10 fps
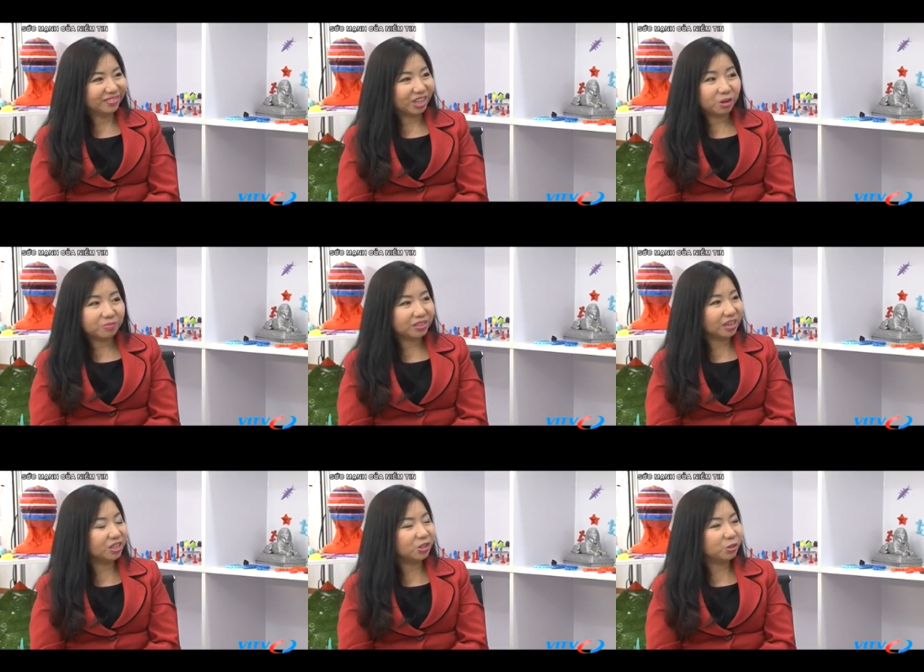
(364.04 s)
họ không
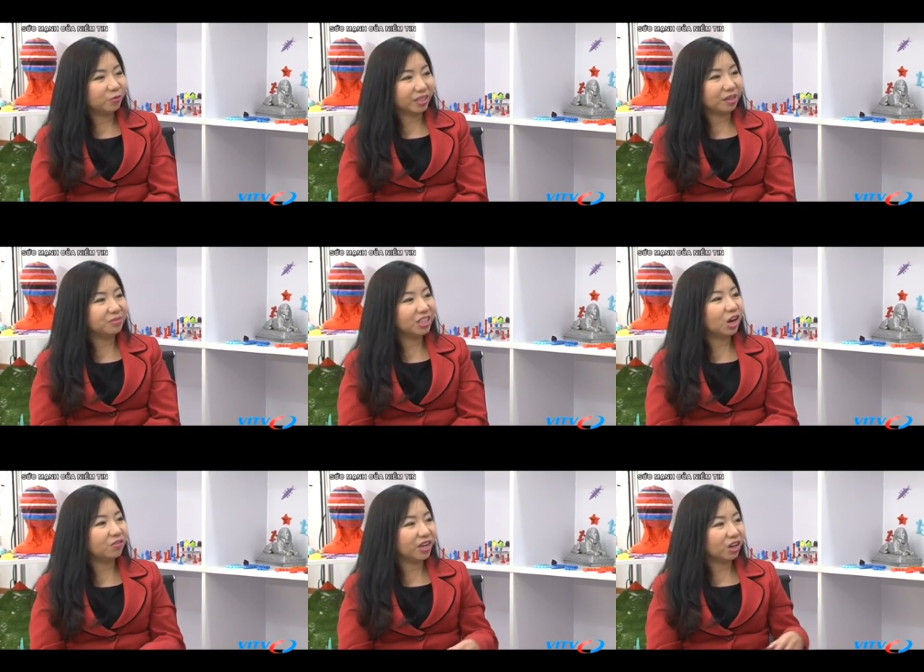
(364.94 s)
nhận lương luôn và thậm chí
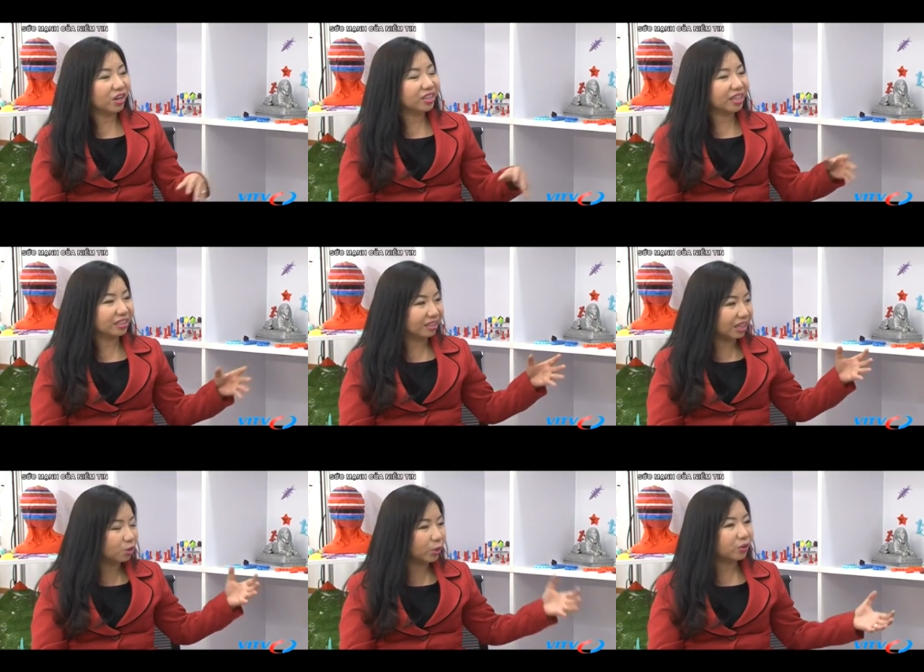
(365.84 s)
họ về họ lấy tiền
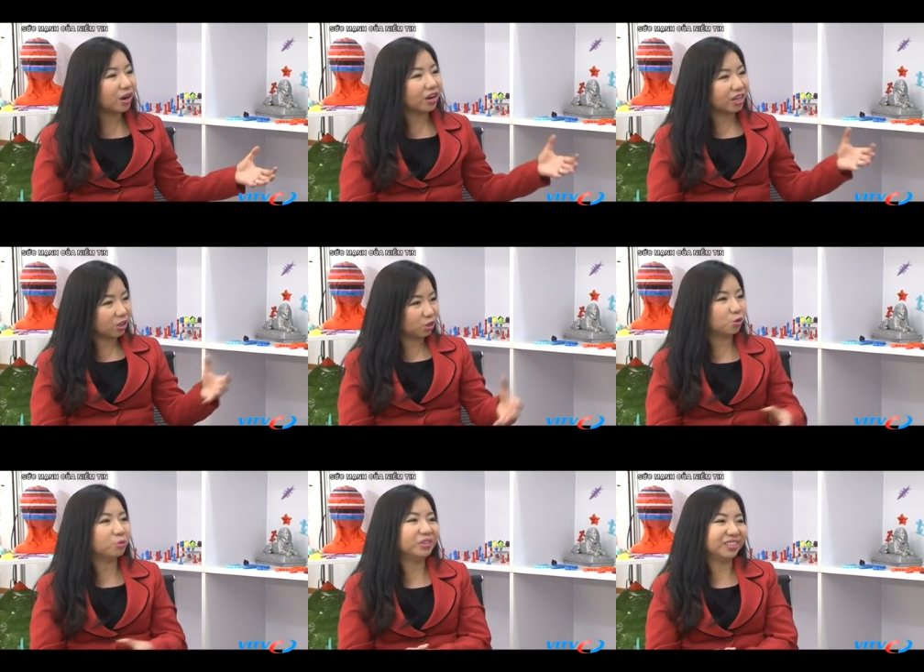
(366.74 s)
tích lũy của họ để họ cho
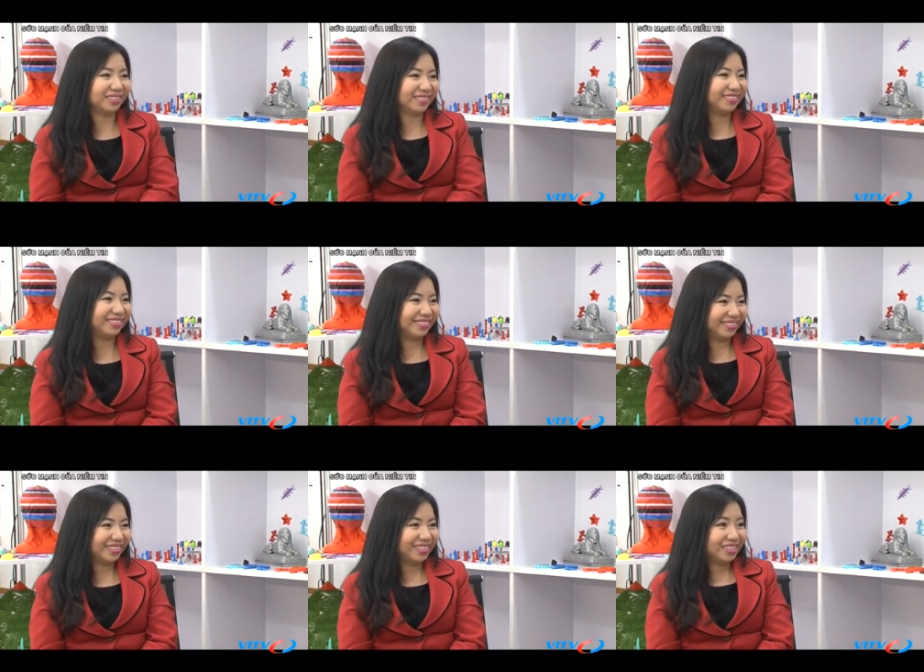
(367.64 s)
tôi mượn
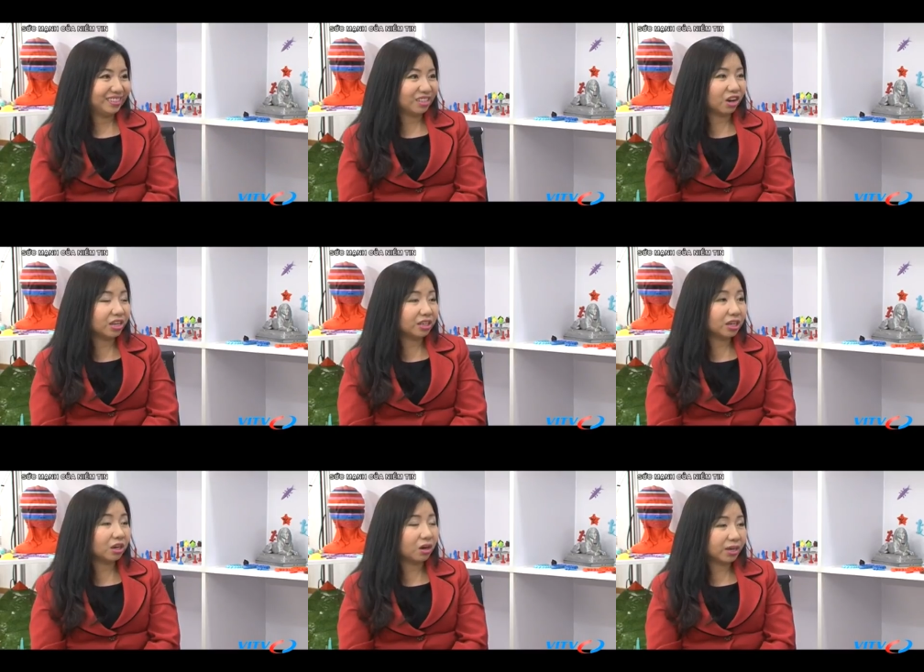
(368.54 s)
đó là những
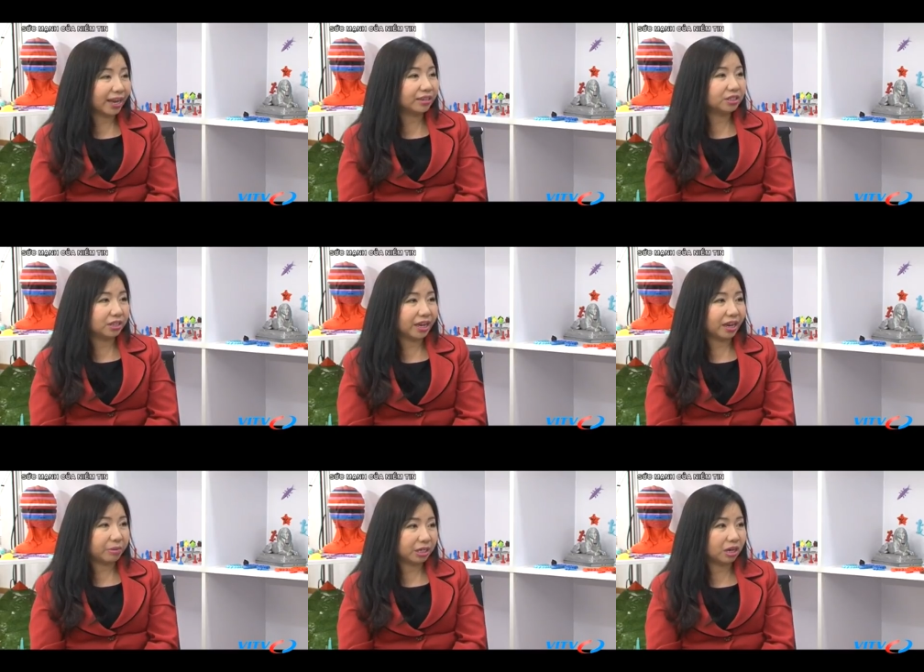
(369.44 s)
cái khó khăn trở
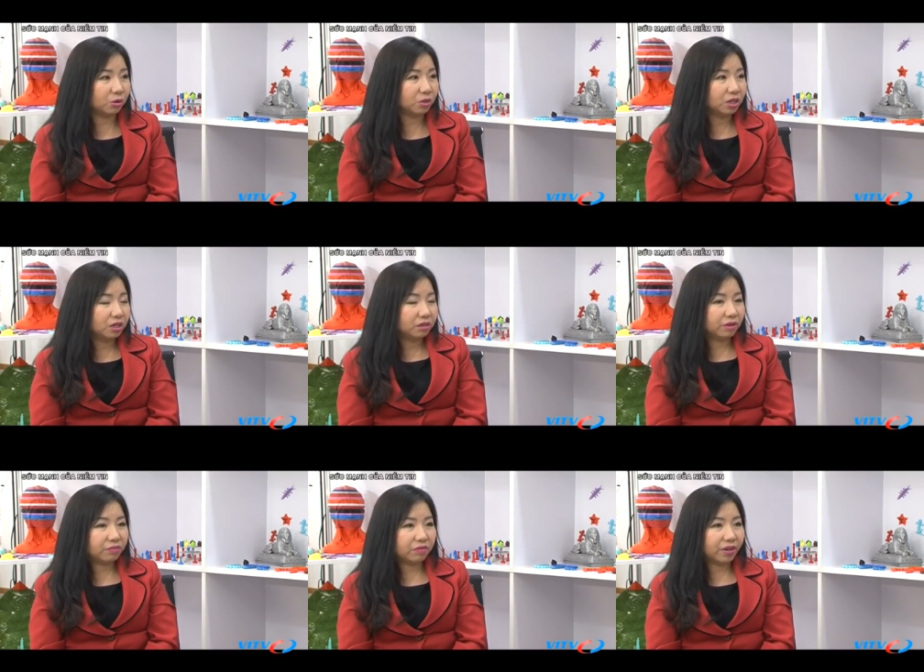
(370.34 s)
ngại ban đầu
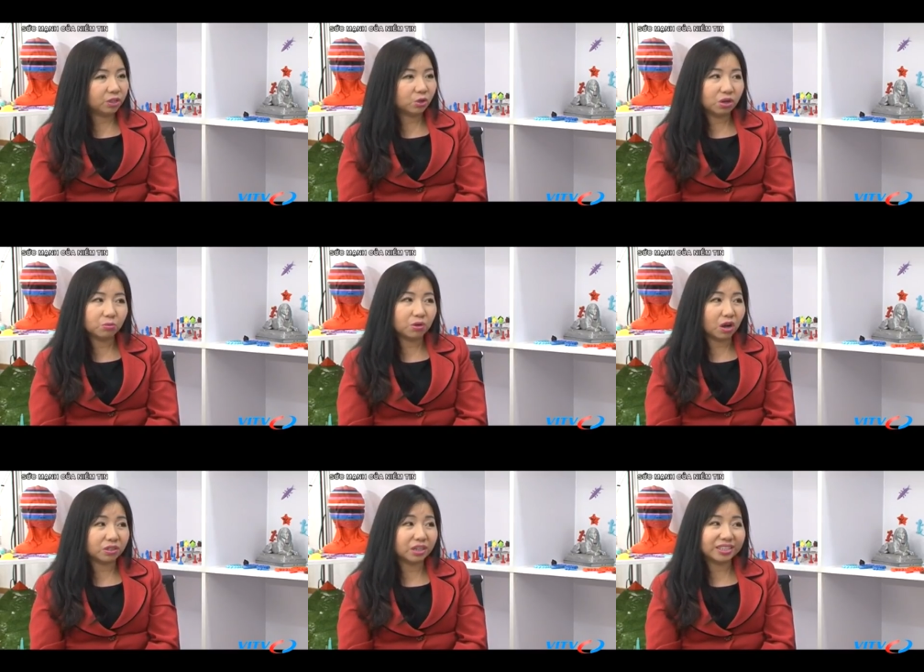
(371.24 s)
và vì vậy tôi không
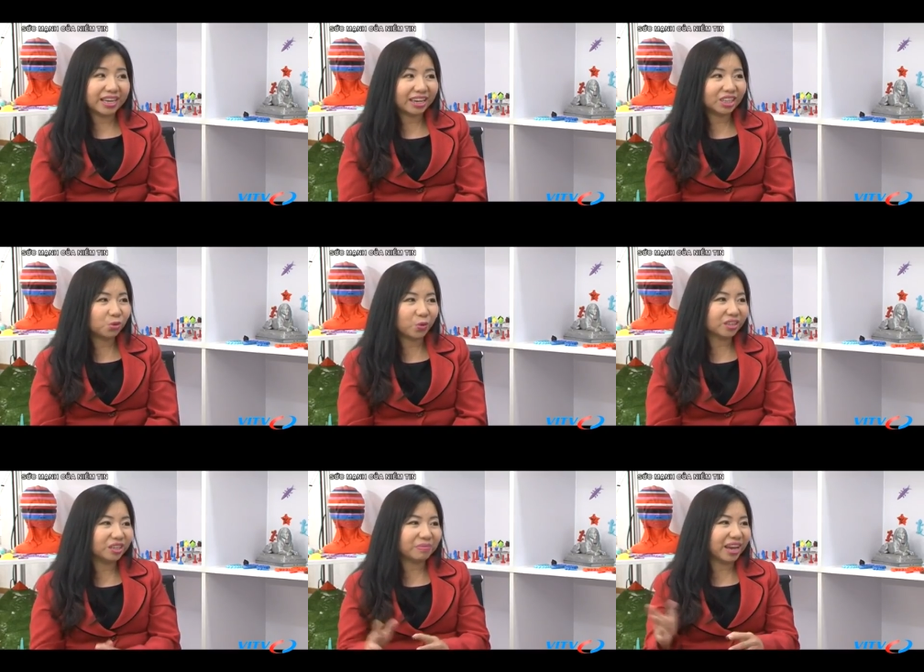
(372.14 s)
còn thời gian để tôi
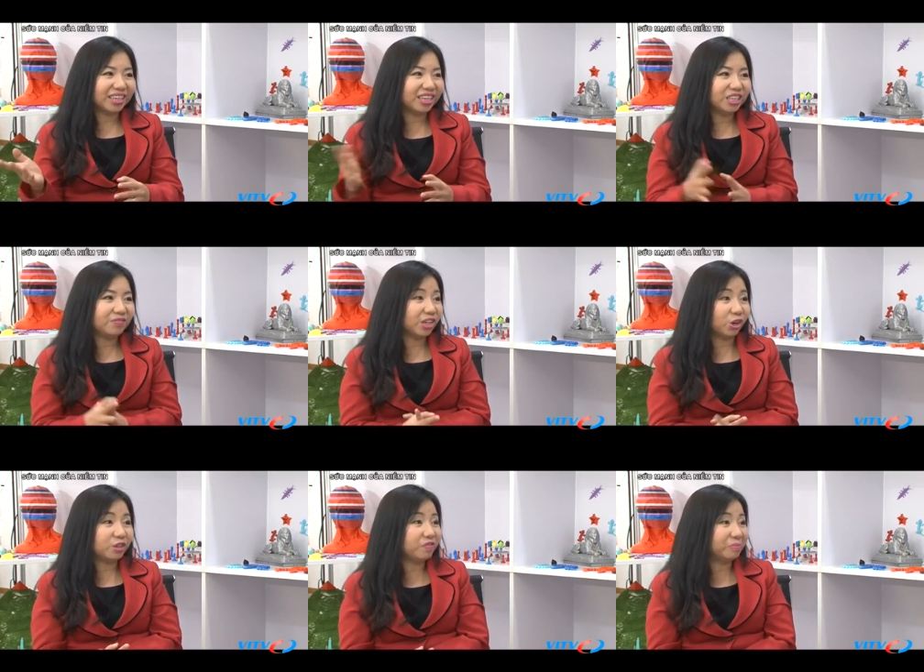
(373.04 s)
quan tâm ai nghĩ gì và
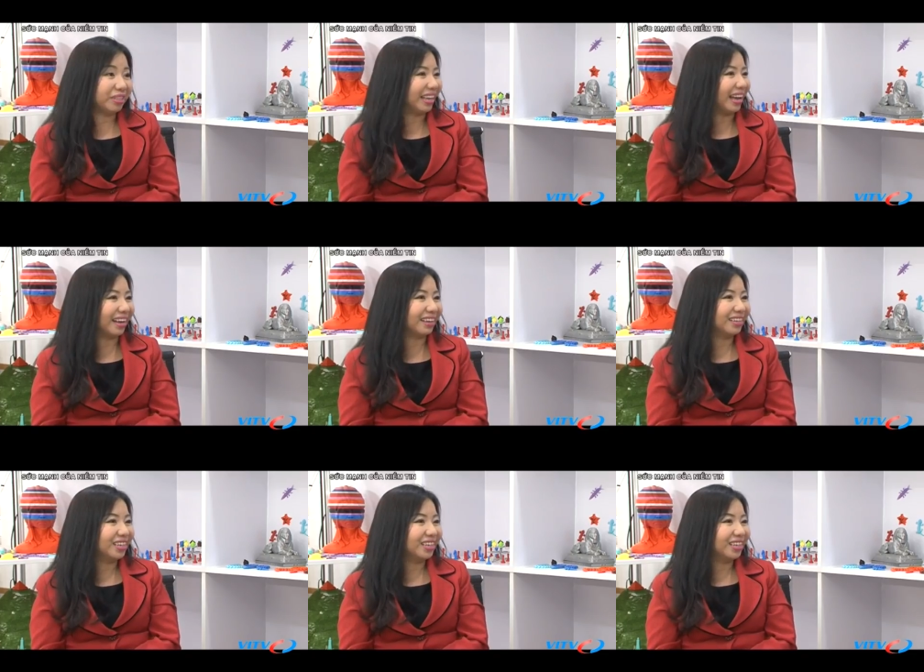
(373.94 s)
nói gì về mình cả